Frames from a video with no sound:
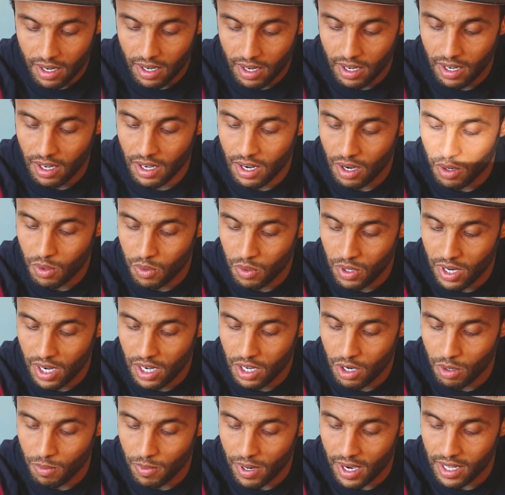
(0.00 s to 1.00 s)
لنكون
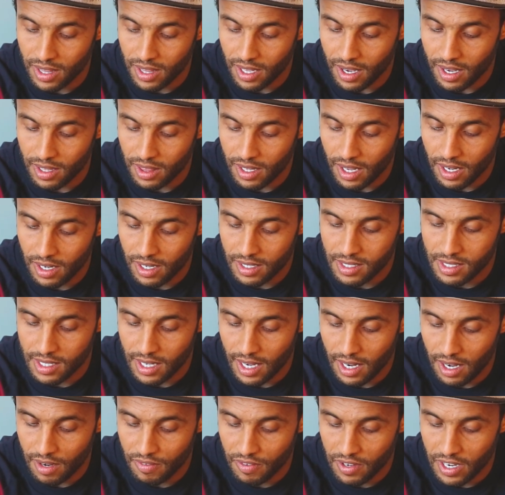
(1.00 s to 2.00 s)
اليوم قد قطعنا
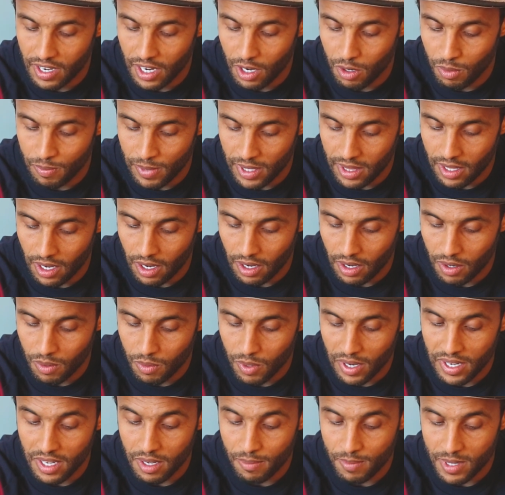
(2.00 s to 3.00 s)
9000 كيلومتر
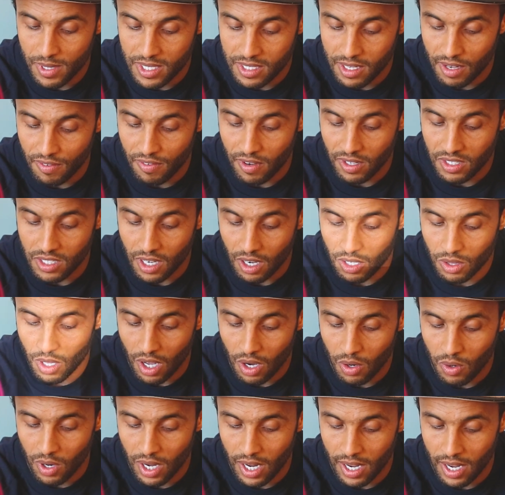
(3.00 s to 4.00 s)
وهي مسافة
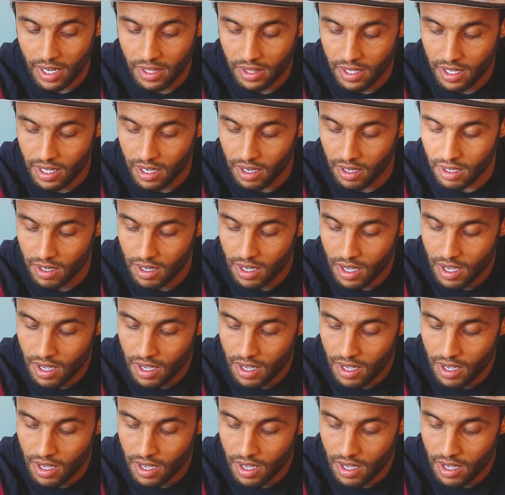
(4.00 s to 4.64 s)
تقطعها الأندية